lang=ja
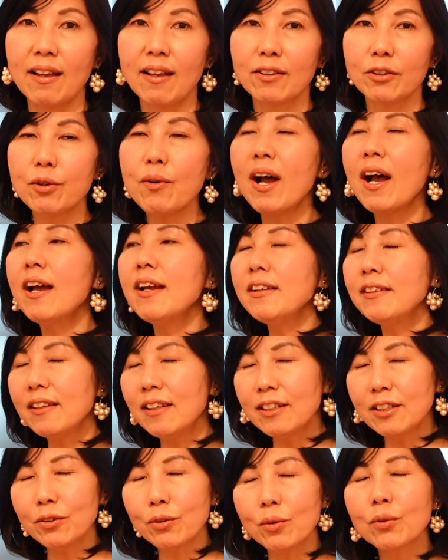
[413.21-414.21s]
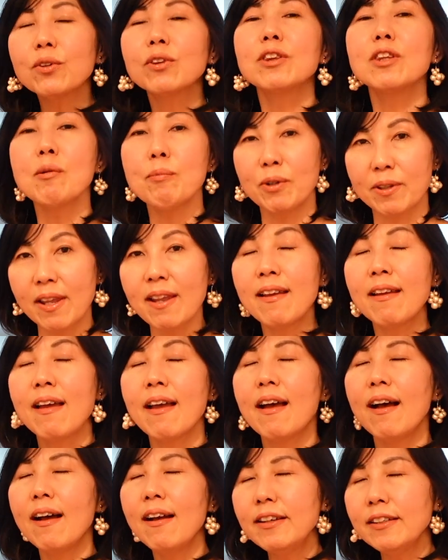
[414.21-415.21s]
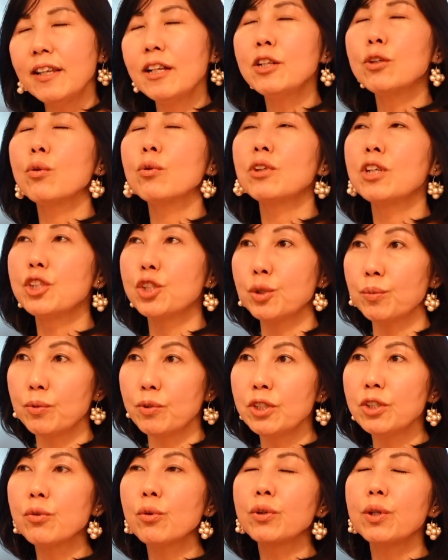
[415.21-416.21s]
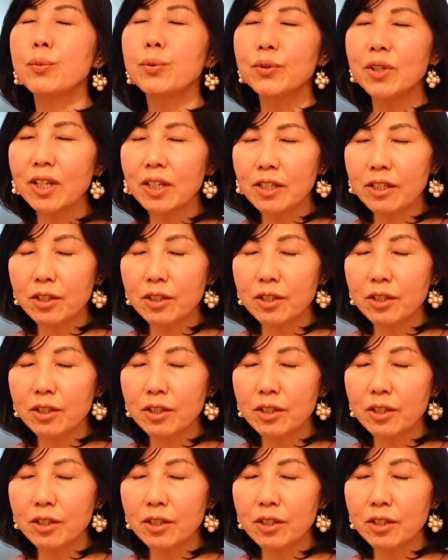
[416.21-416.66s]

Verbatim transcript: それ相手にとってもね相手にとって自分にとって2人